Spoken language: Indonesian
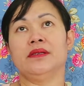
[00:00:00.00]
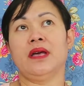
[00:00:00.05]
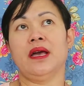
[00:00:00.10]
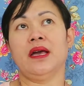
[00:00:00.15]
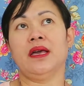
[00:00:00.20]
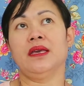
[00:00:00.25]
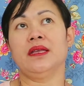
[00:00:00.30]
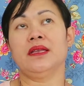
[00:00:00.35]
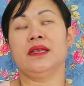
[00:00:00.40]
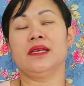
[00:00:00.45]

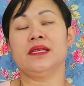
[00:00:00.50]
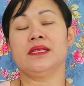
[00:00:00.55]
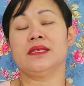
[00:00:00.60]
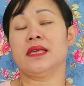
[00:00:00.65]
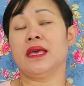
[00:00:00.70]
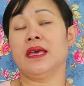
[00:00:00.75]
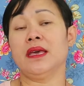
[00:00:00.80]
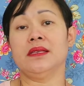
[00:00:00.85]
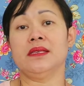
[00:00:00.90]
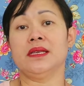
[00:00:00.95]
akhirnya
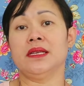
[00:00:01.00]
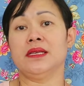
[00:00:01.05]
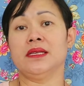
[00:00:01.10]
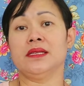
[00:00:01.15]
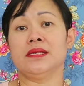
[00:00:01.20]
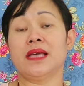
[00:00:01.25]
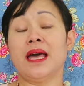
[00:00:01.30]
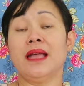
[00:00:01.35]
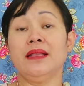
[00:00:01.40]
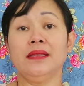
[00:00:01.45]
saya jadi
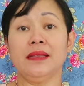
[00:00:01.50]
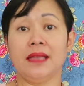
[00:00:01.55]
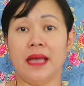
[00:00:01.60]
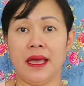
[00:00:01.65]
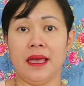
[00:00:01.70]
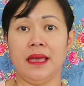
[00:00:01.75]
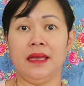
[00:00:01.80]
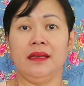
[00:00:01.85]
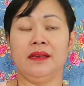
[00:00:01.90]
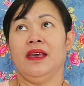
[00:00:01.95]

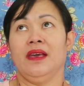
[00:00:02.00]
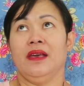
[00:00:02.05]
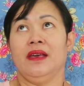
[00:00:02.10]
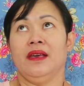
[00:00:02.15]
santai